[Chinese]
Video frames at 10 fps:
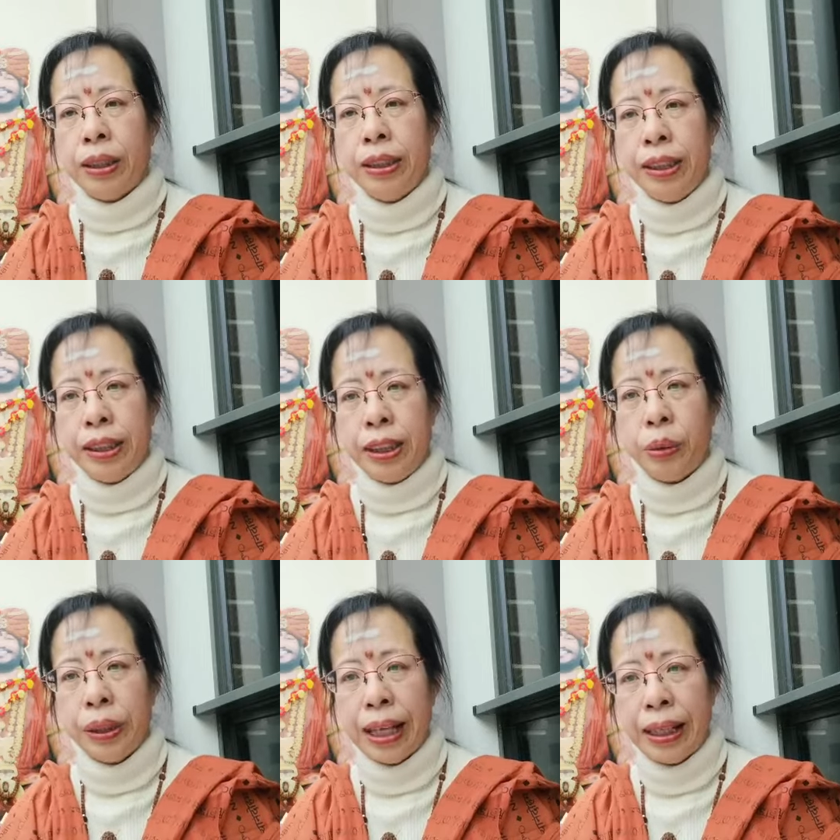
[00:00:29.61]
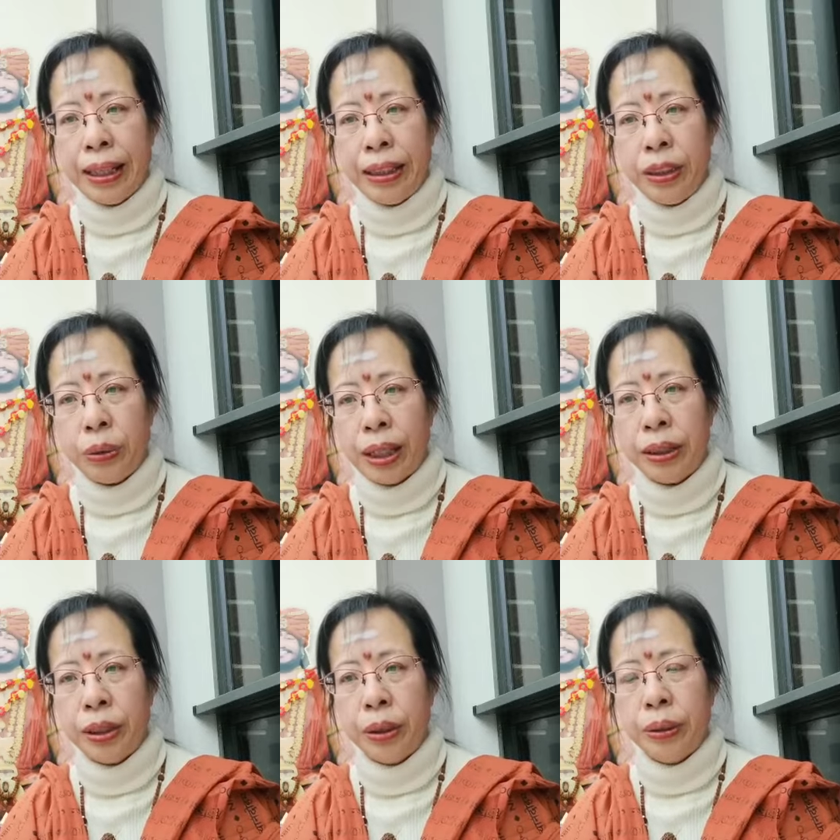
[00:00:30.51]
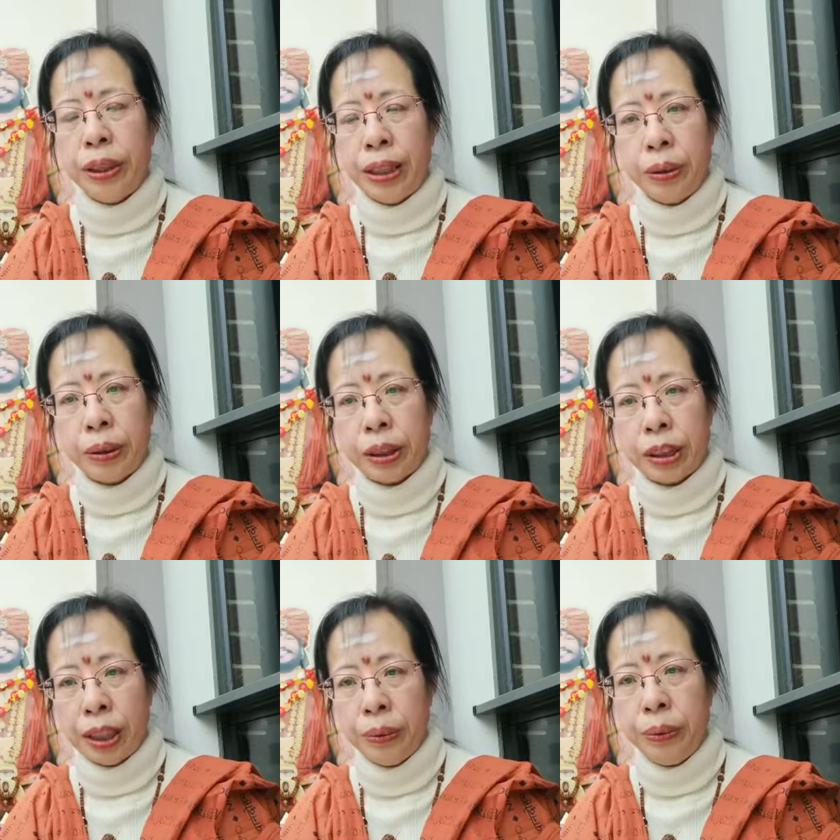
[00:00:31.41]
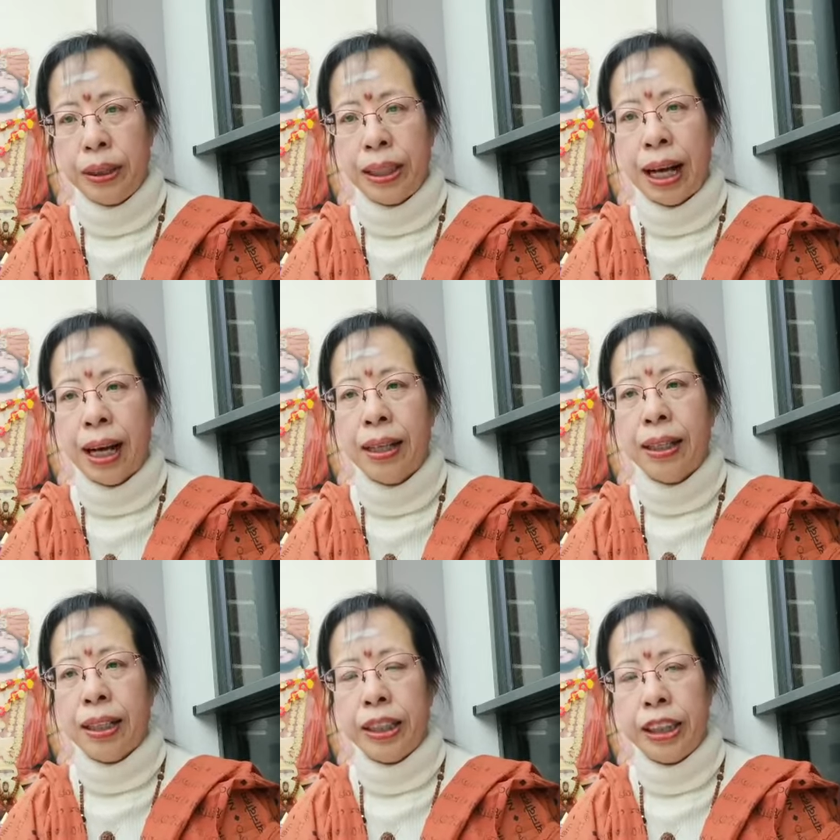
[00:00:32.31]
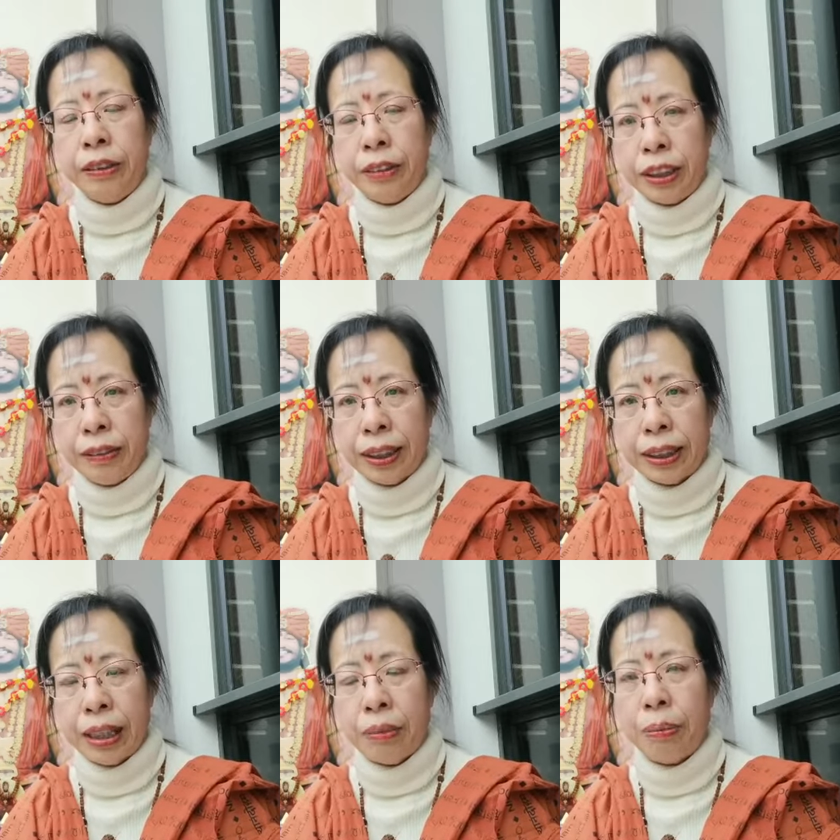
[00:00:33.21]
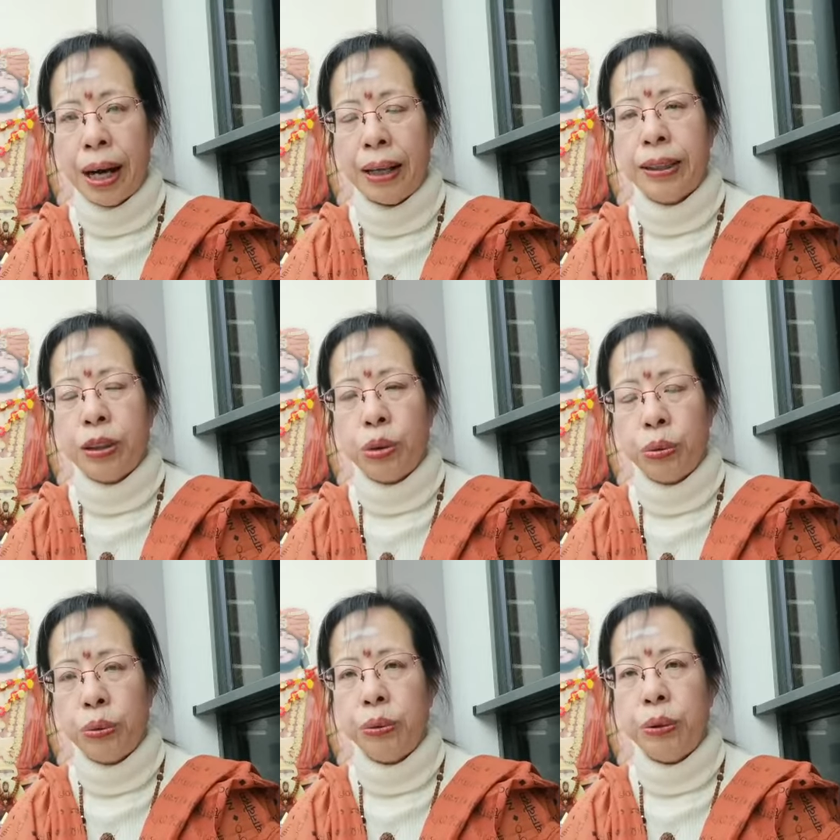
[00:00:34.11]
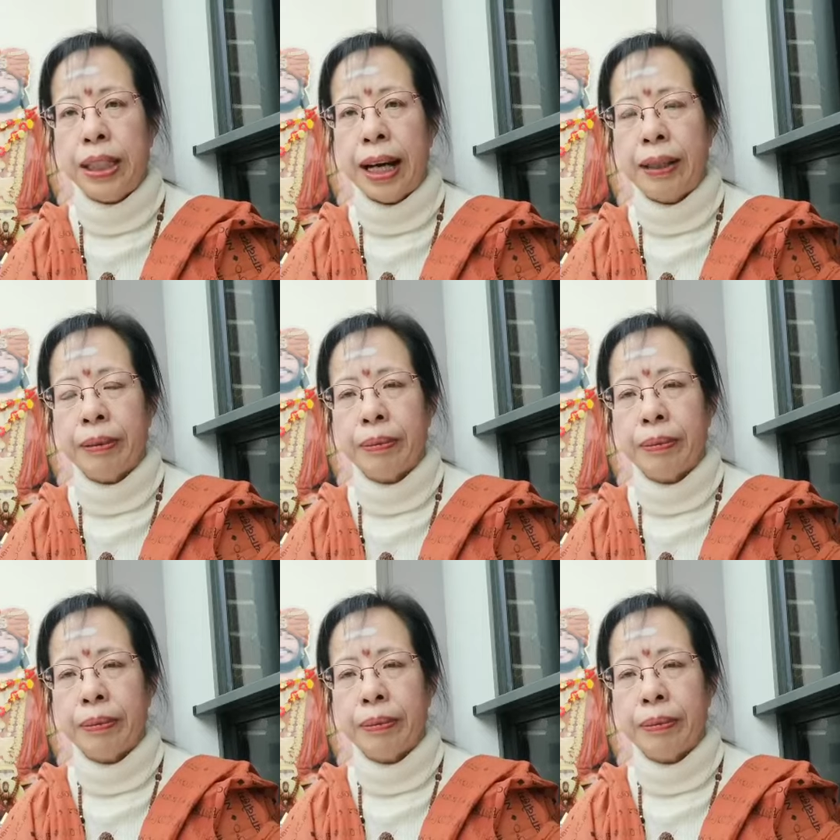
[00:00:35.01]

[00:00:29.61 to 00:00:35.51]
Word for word: 以及昆达里尼瑜伽，也就是神瑜伽和希希瓦桑巴柱瑜伽。